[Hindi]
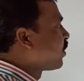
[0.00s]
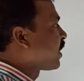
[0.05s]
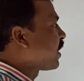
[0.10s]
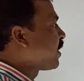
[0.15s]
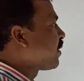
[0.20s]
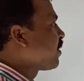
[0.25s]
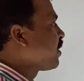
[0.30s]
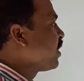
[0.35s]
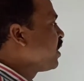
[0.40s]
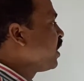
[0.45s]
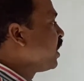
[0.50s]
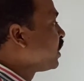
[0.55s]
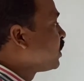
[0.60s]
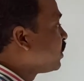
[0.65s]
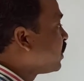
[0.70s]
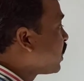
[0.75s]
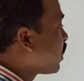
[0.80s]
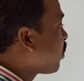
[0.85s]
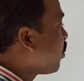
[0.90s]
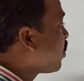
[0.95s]
ओके
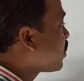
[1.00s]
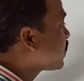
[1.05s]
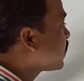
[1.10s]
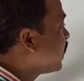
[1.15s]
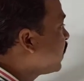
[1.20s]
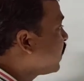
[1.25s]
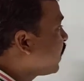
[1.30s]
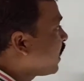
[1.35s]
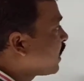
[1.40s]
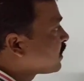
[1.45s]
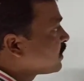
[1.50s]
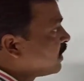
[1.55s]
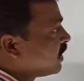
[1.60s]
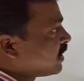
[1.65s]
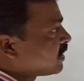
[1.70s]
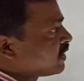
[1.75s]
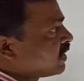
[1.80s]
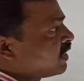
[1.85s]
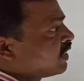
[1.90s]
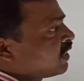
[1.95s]
तो ये कांस्टेंट
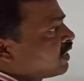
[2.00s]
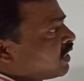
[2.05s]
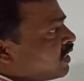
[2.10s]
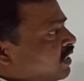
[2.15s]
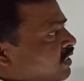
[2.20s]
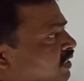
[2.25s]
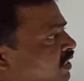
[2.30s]
एक्सीलेशन के